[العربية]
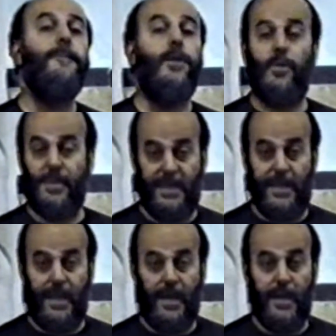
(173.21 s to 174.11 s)
هذول
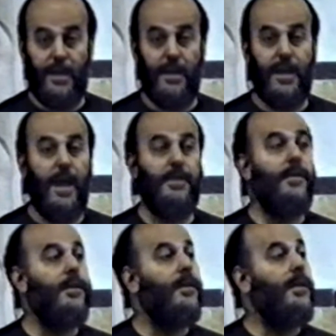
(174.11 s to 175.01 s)
المسيحيه الانجليكان
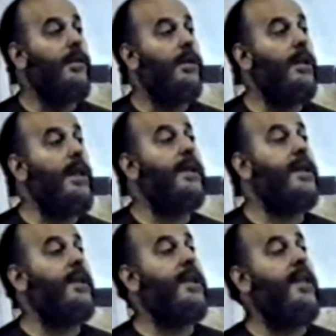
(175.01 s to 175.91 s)

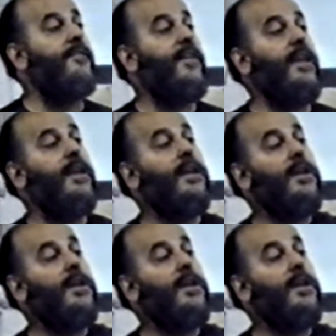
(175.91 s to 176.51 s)
الهيكل كان في